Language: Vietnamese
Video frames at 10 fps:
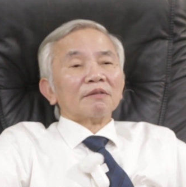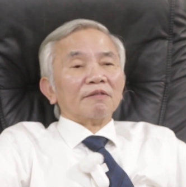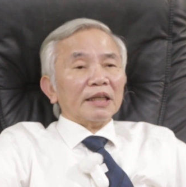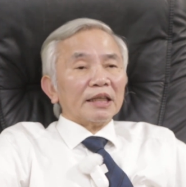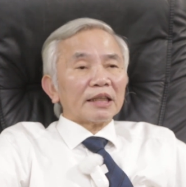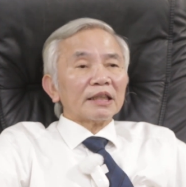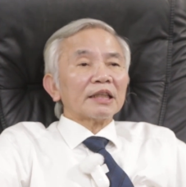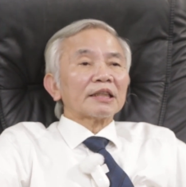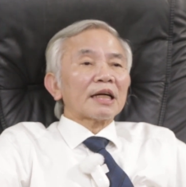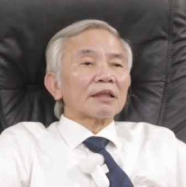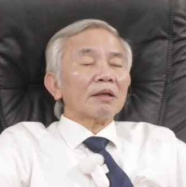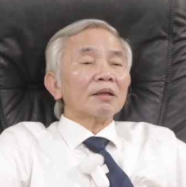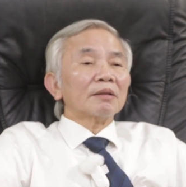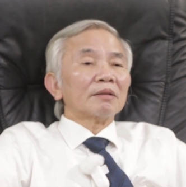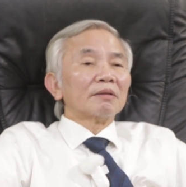vì cái nghĩa trang
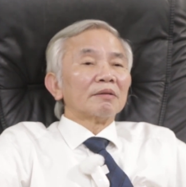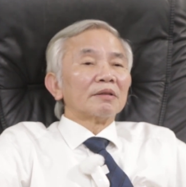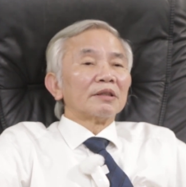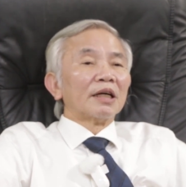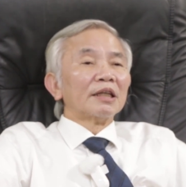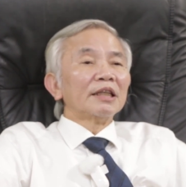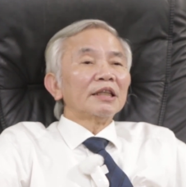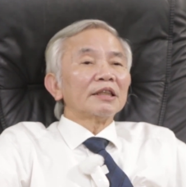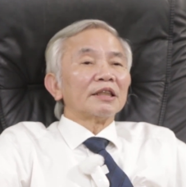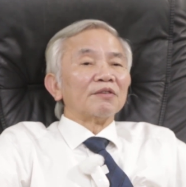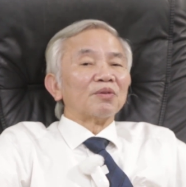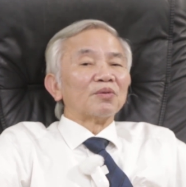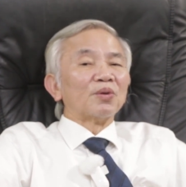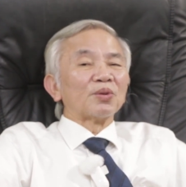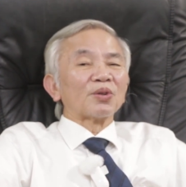đó rời đi chỉ phục
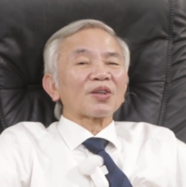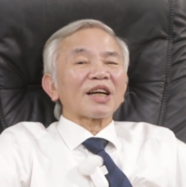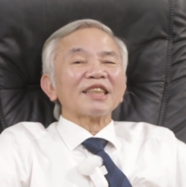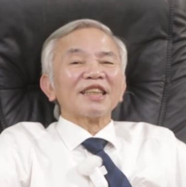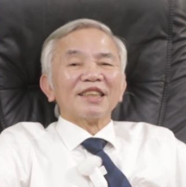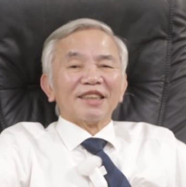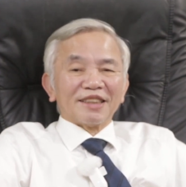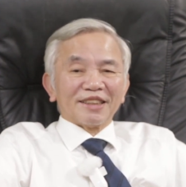vụ cho cá nhân